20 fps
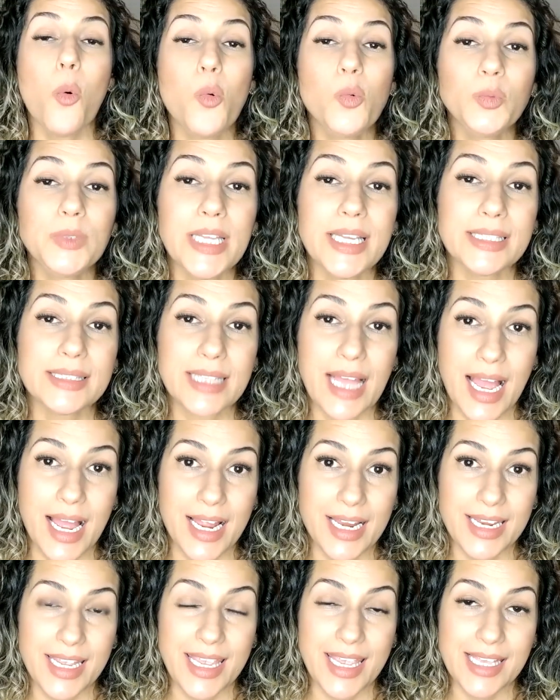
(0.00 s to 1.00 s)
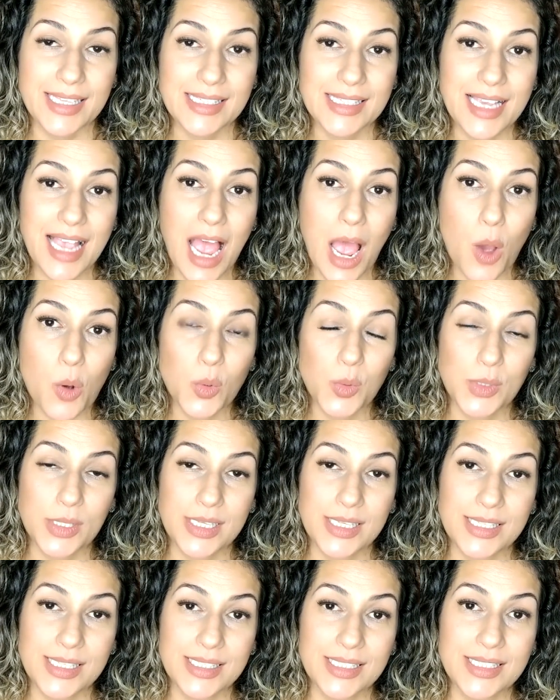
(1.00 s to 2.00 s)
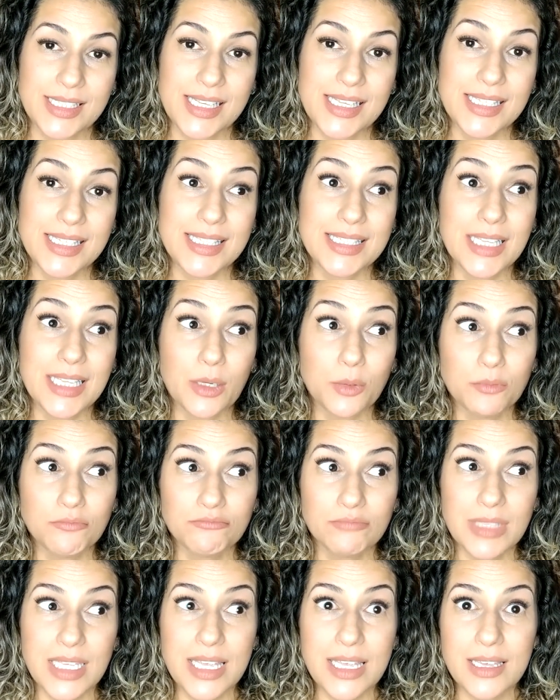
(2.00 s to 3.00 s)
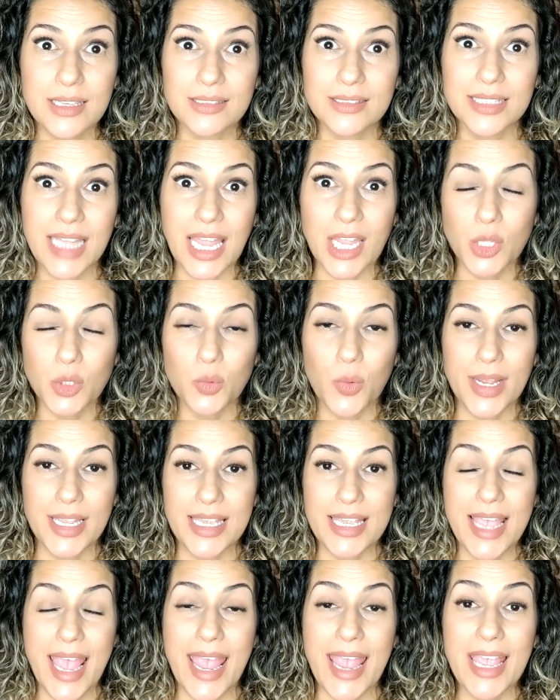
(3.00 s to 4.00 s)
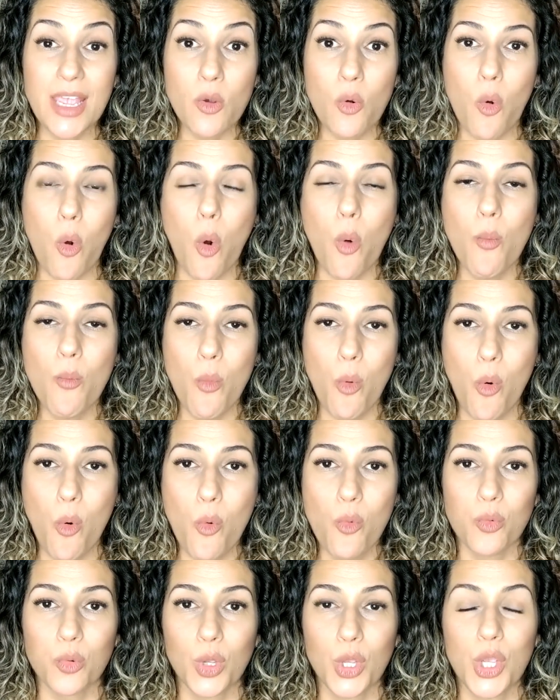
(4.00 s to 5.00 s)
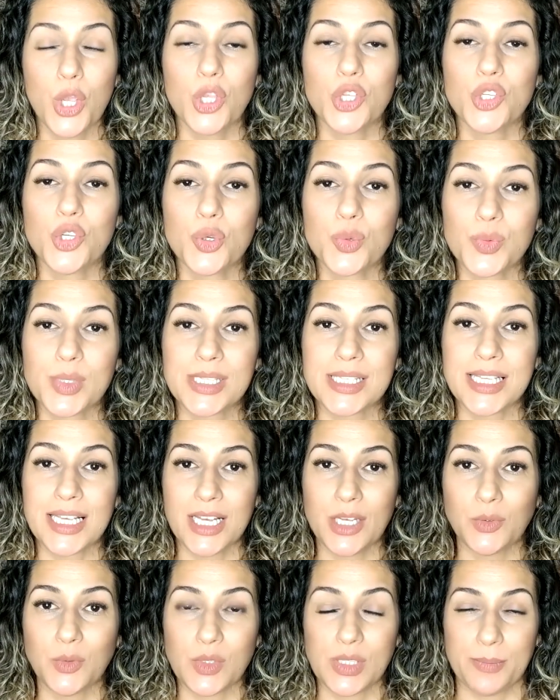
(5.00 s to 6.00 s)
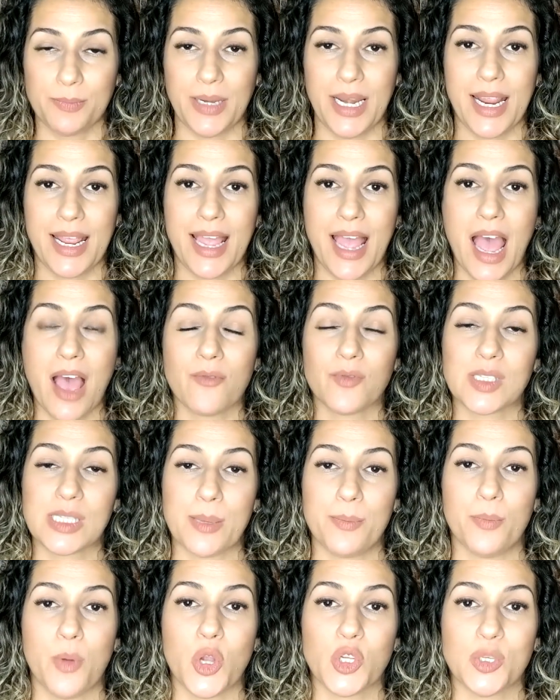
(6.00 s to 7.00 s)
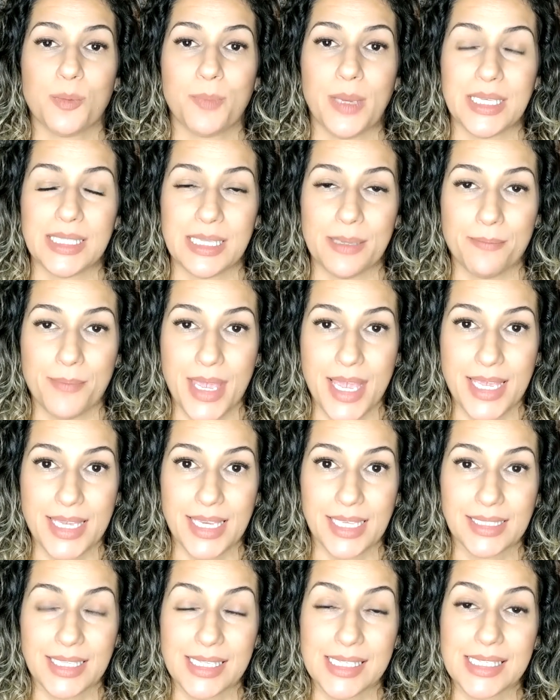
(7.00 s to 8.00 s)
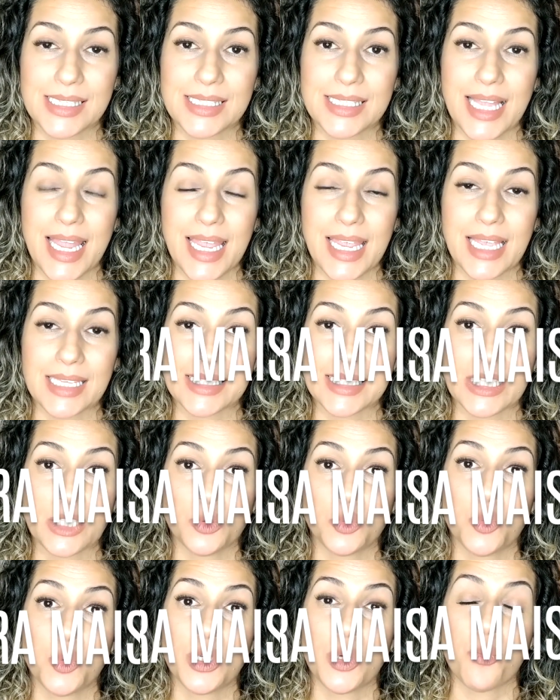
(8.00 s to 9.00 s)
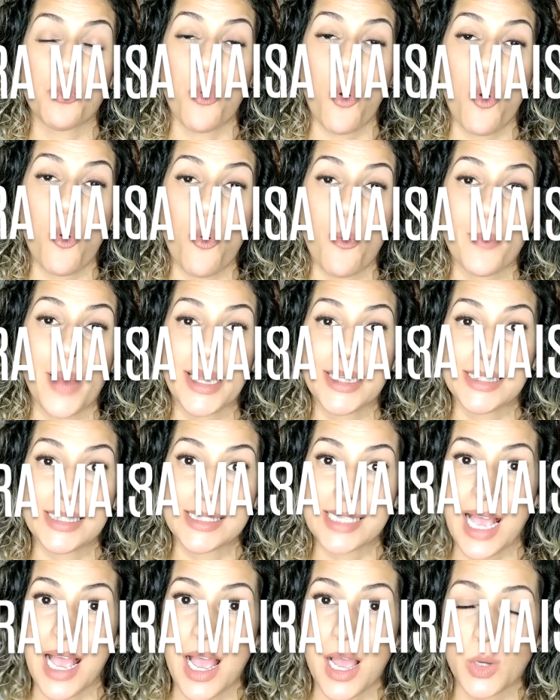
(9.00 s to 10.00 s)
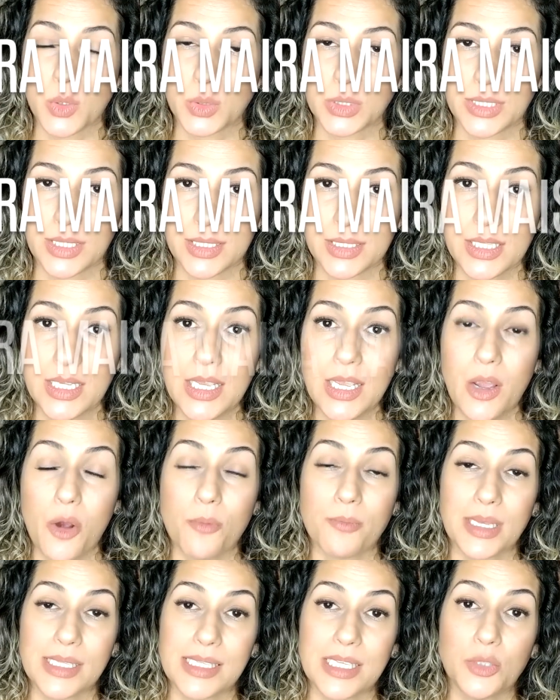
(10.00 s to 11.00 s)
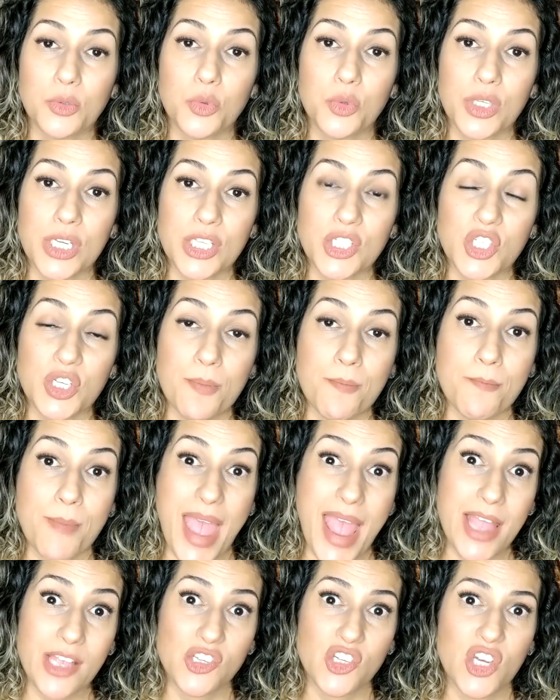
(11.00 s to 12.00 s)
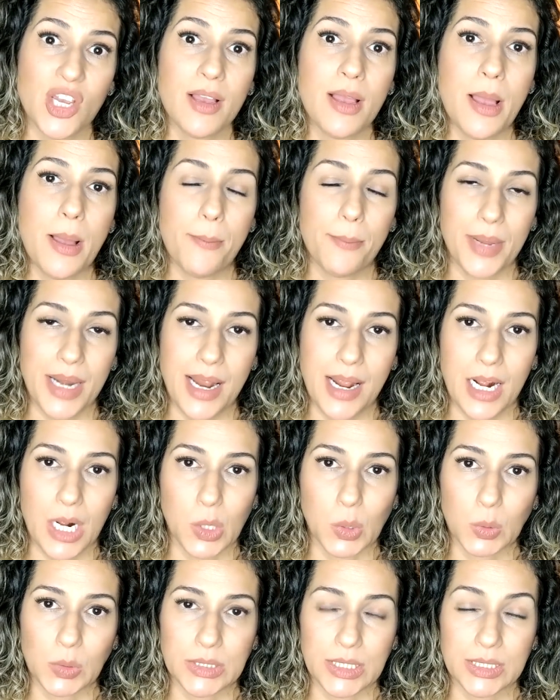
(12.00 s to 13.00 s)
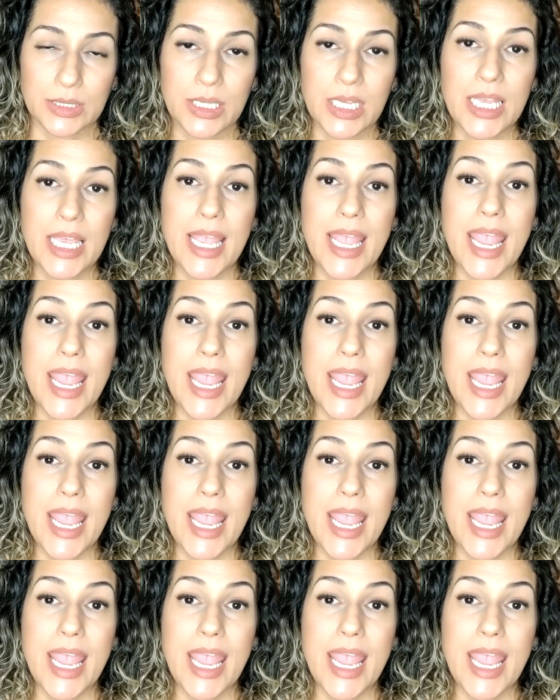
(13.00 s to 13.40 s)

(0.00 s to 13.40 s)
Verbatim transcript: Um detalhe que as calças estão tendo aí em comum de uns anos para cá, você pode perceber que elas têm a cintura um pouco mais alta, uma cintura de média para alta.